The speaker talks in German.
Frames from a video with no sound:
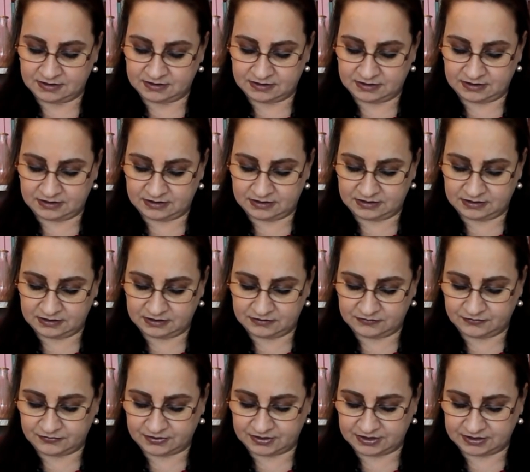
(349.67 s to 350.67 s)
Geh hin in
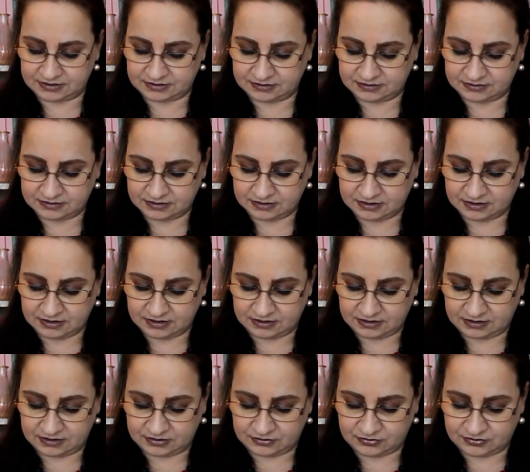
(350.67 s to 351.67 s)
Frieden,
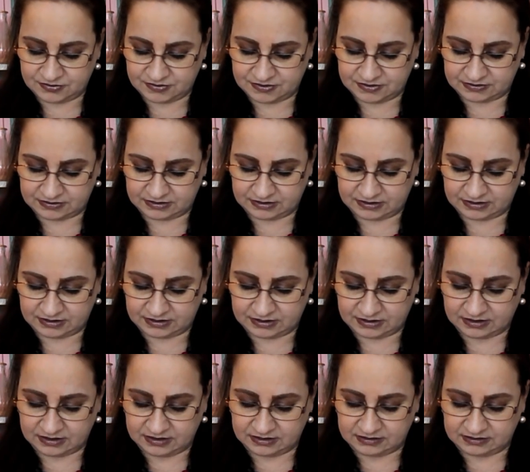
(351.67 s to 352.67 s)
ich küsse dich
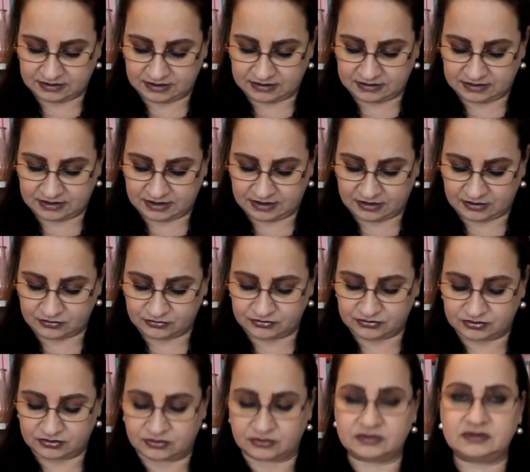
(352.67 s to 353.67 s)
dein Herr
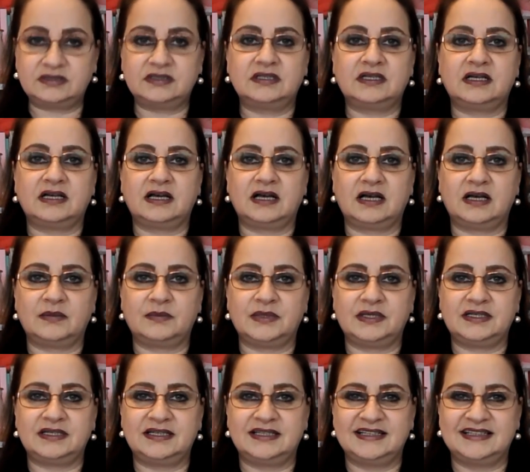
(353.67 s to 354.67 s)
und Gott.
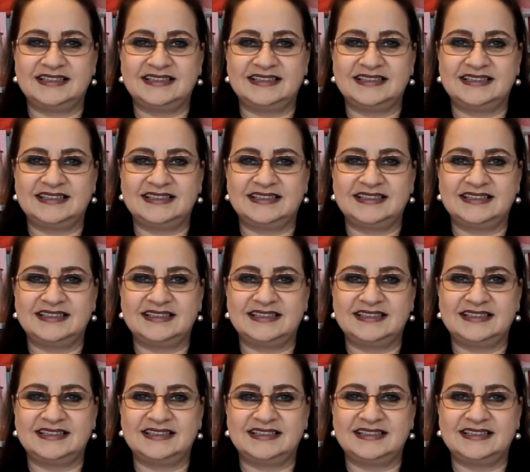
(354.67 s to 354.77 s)
Amen.